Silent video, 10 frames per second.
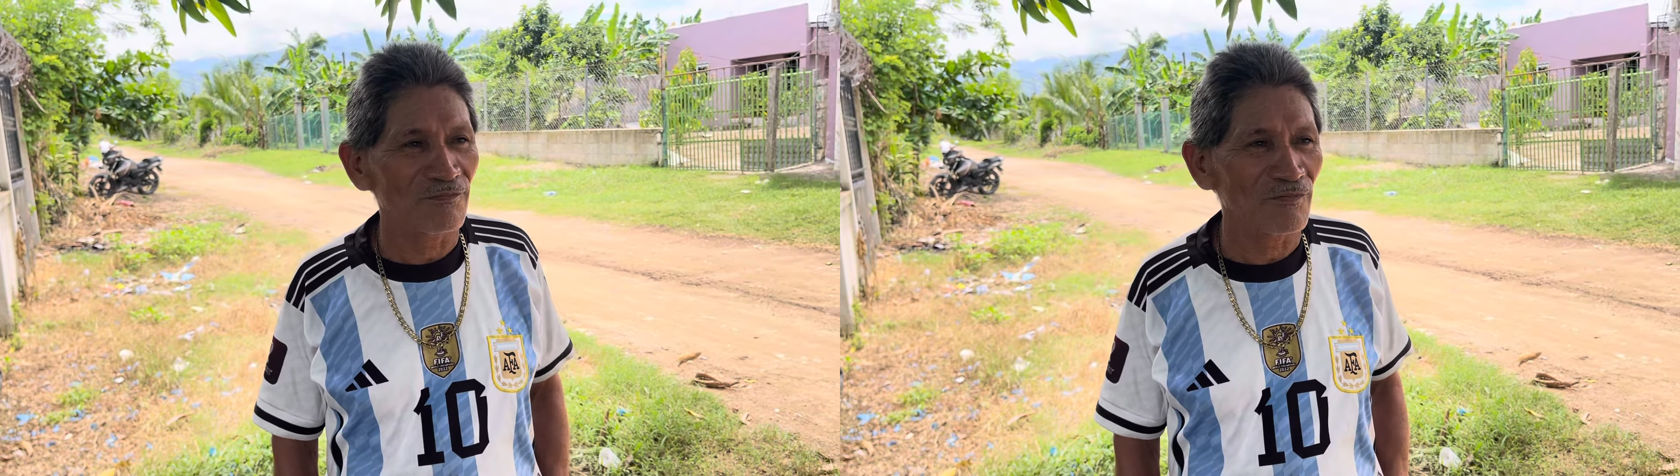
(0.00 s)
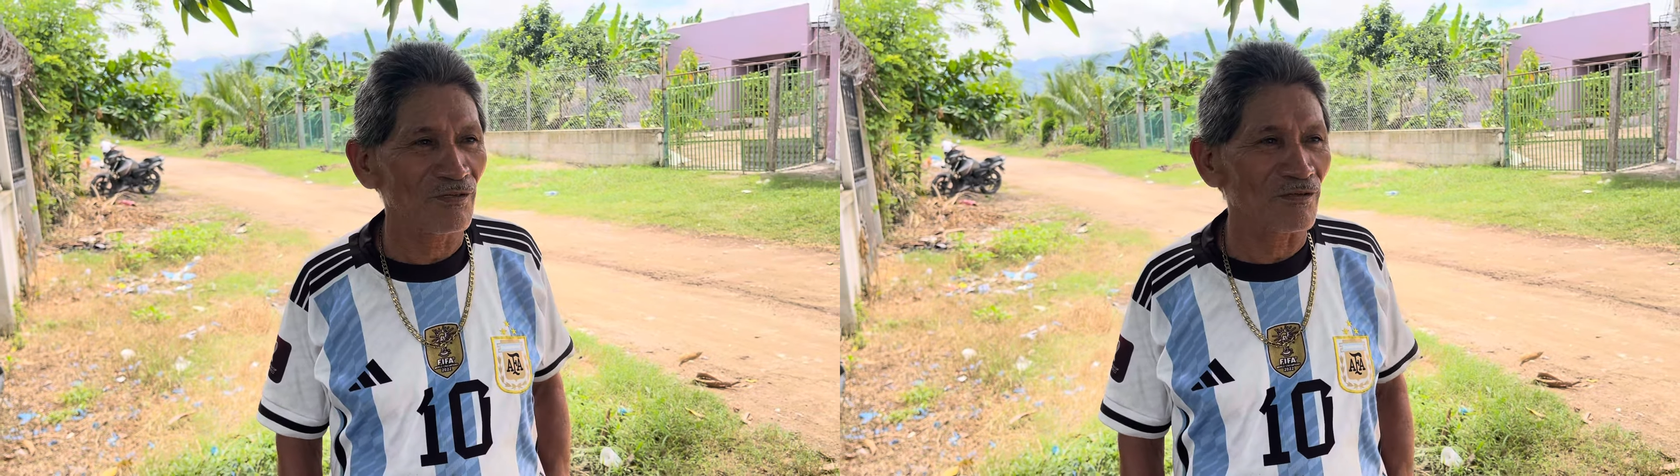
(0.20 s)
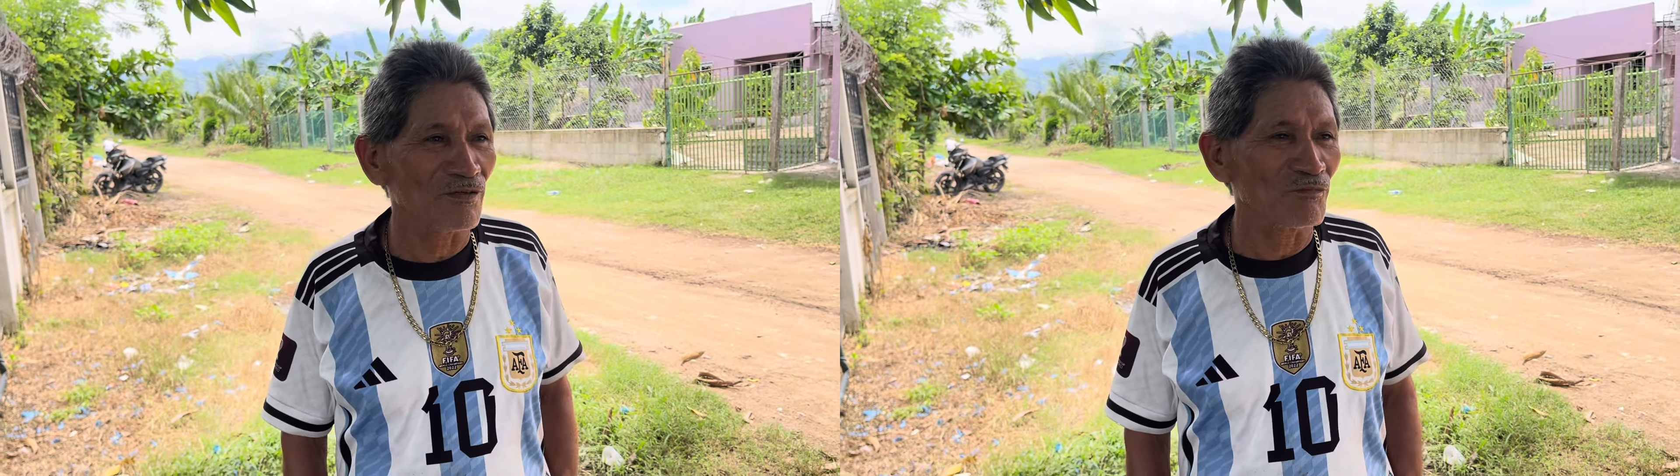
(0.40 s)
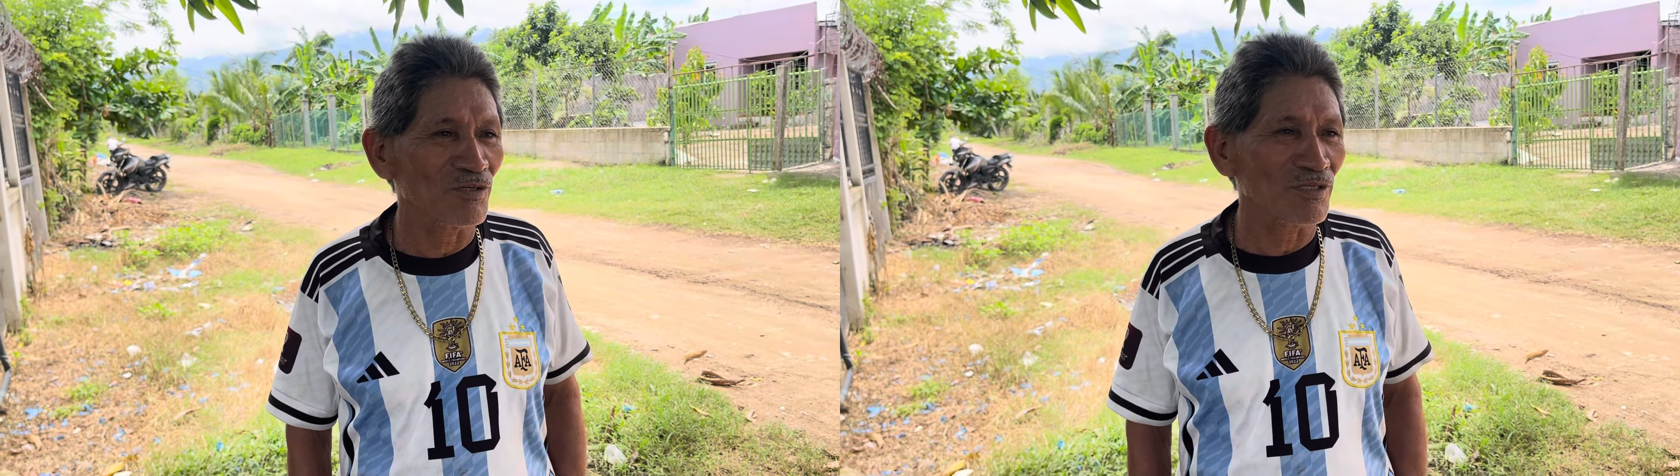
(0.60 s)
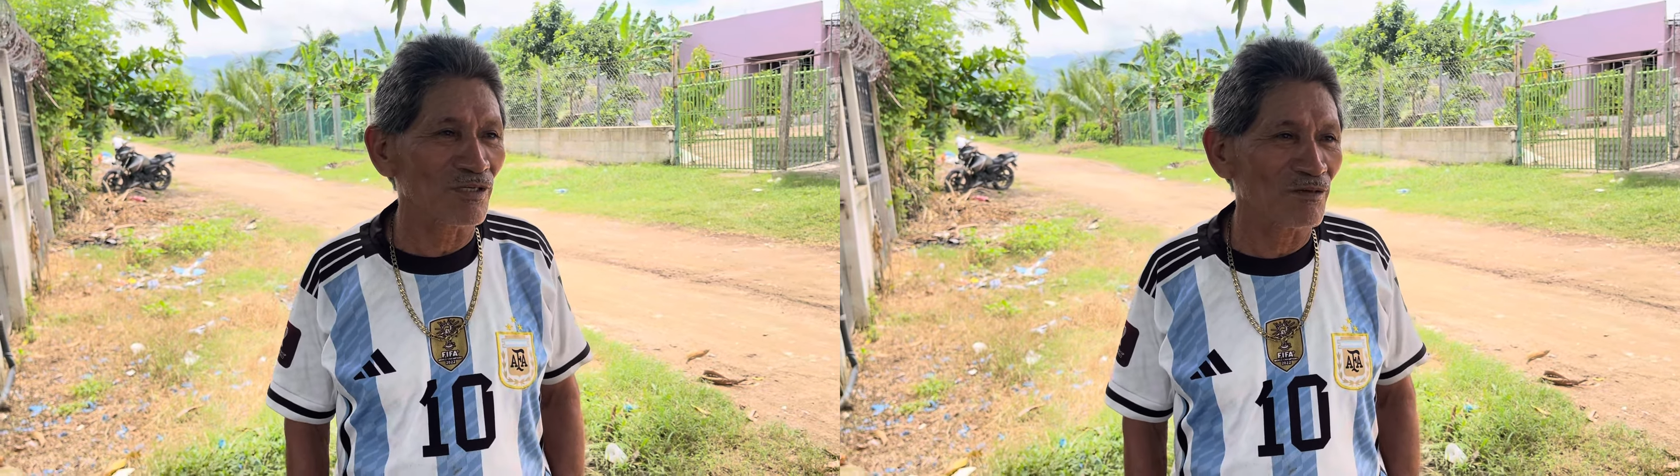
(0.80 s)
Eh, como
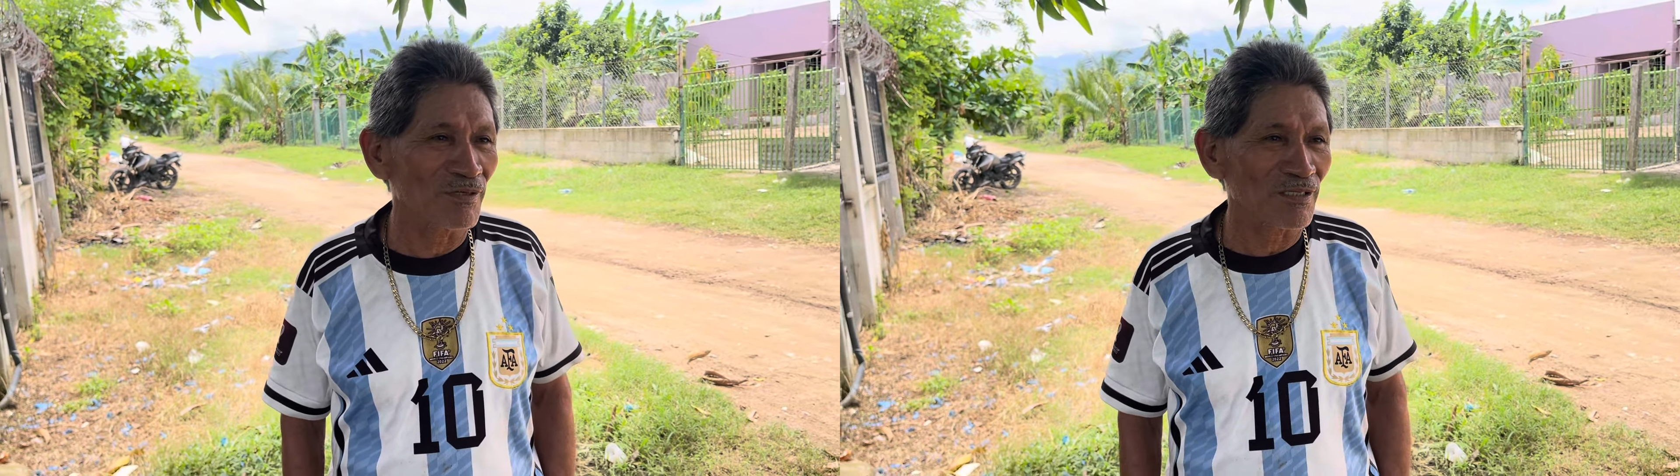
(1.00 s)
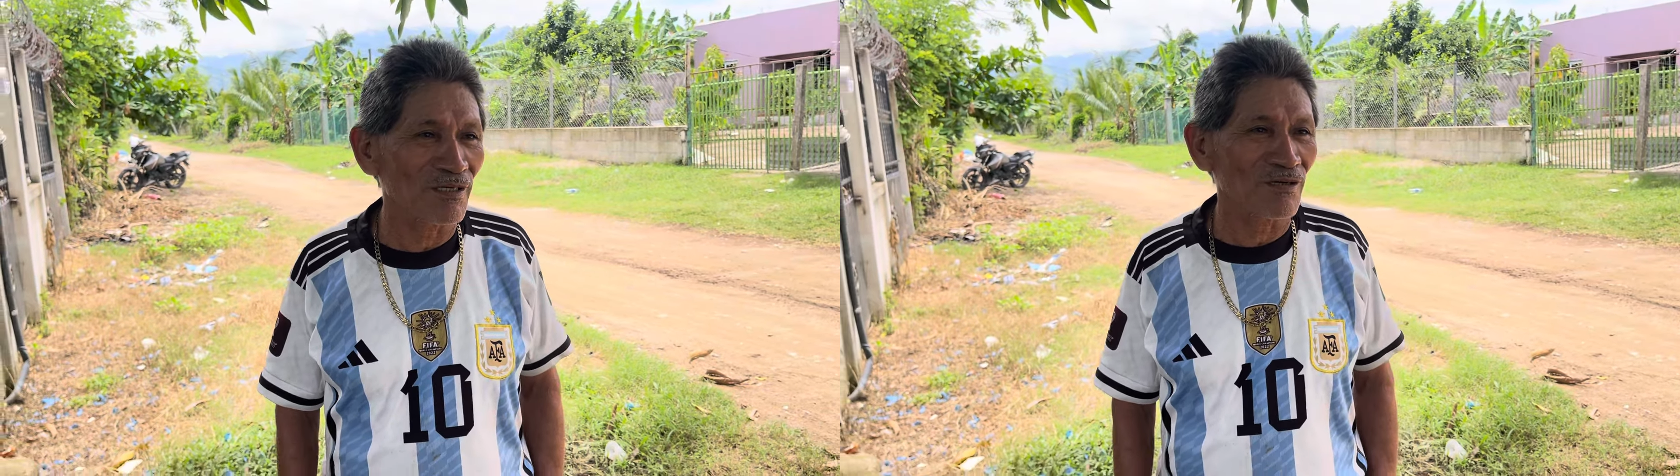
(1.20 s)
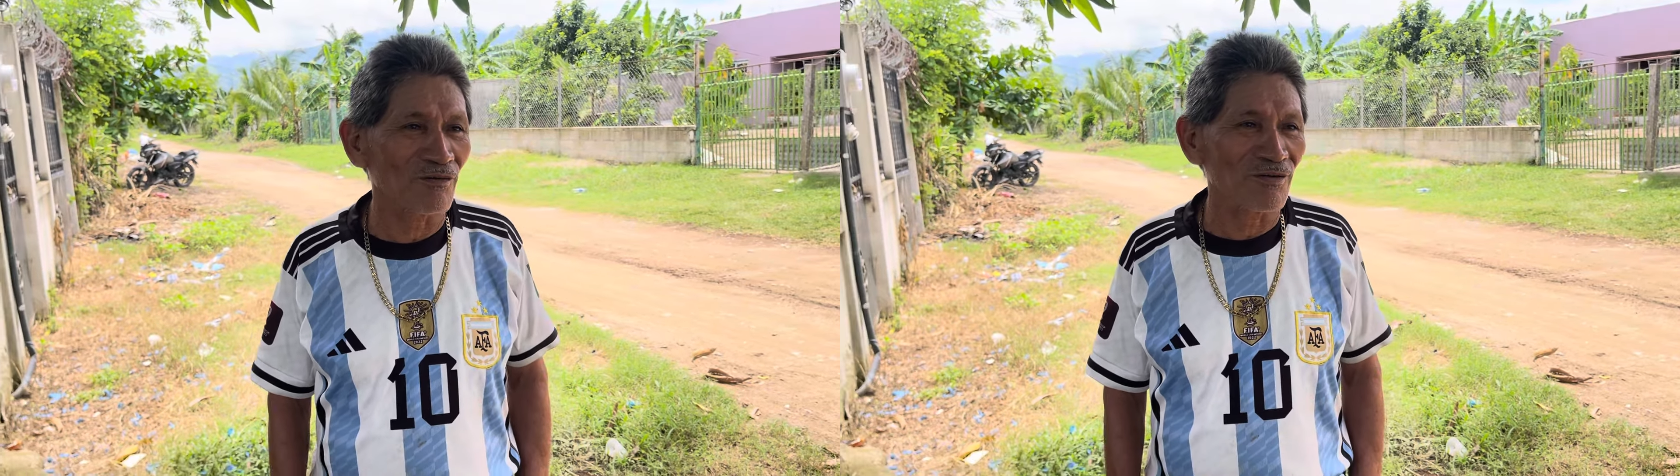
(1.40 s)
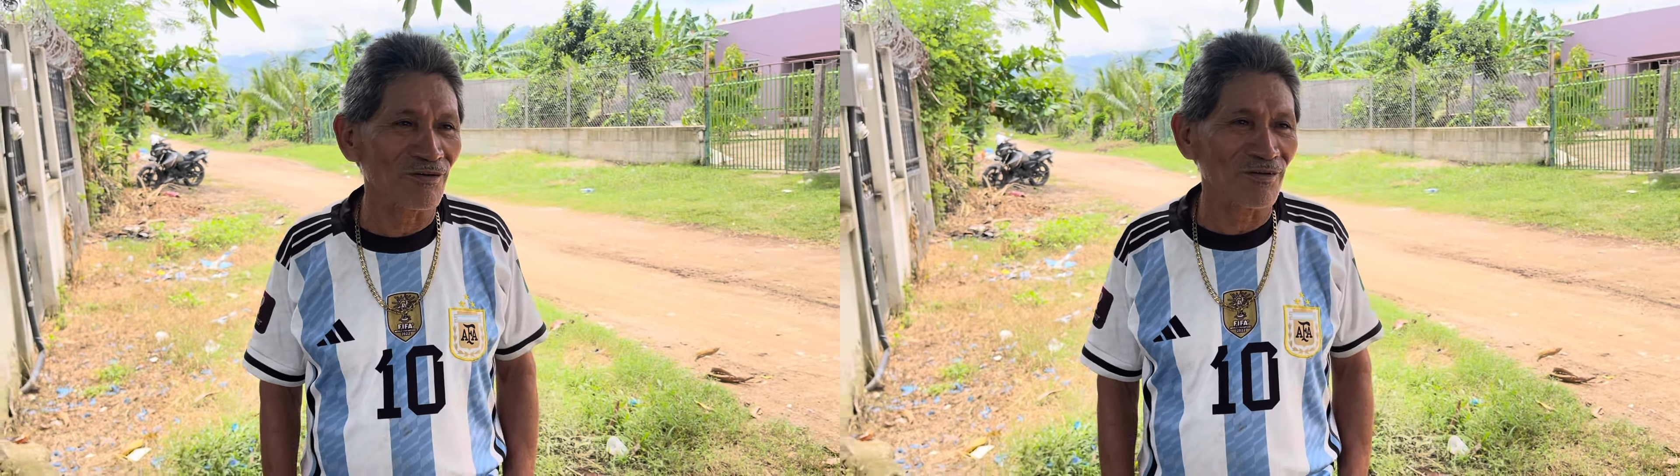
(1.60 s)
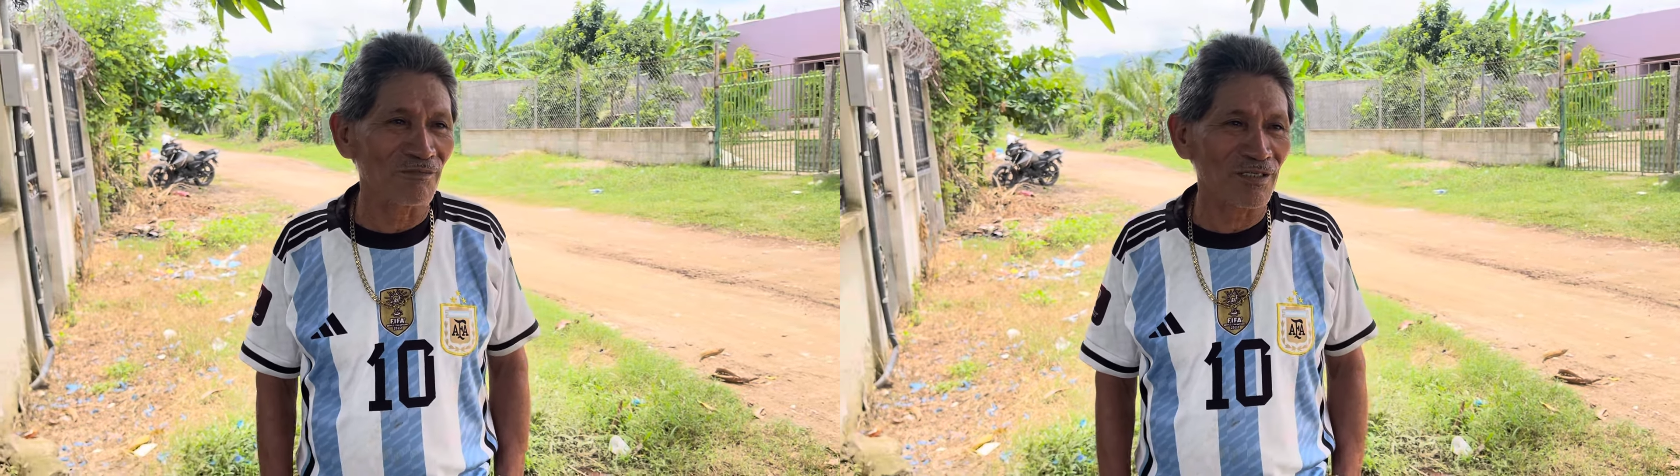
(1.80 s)
que se mete a
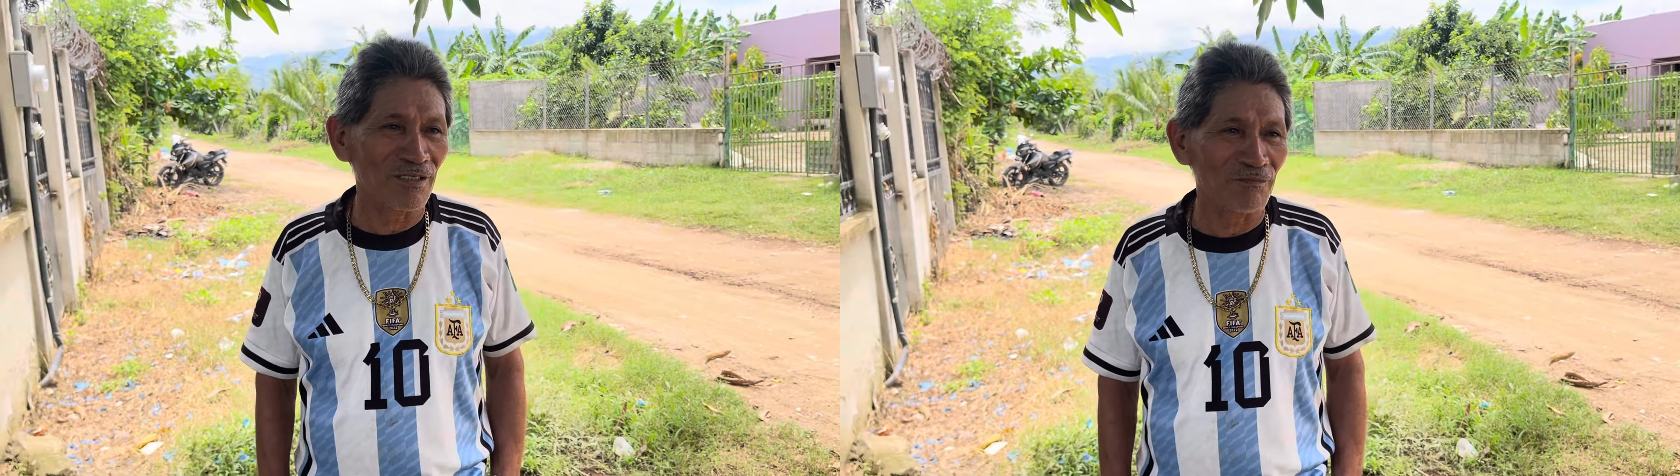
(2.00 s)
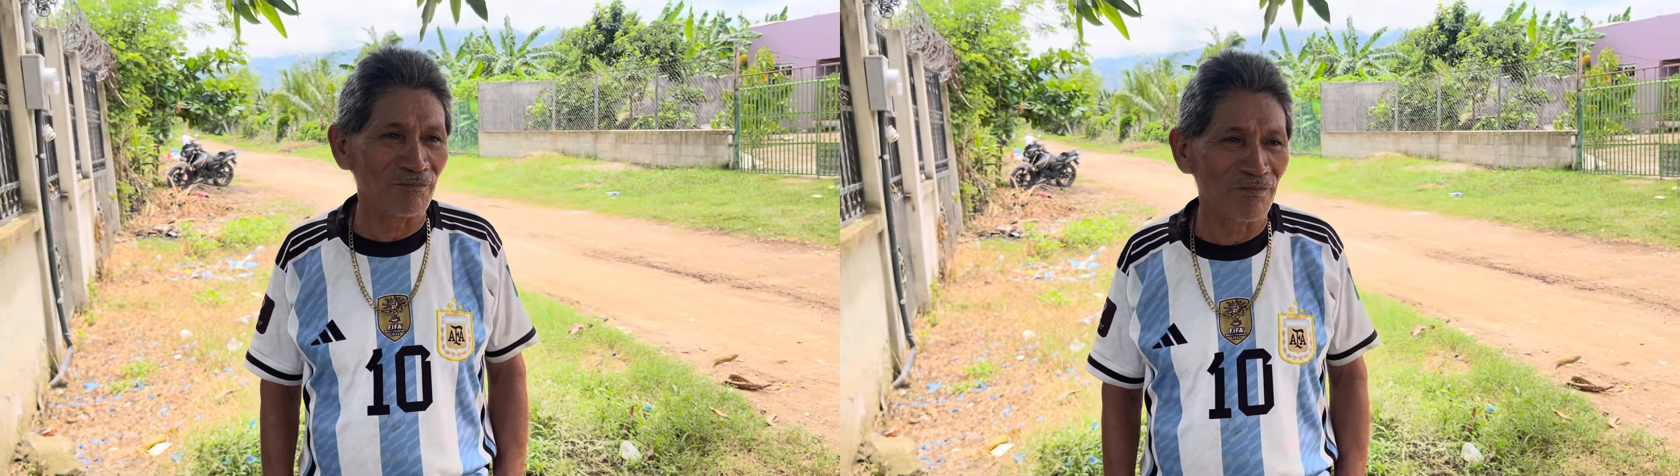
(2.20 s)
se mete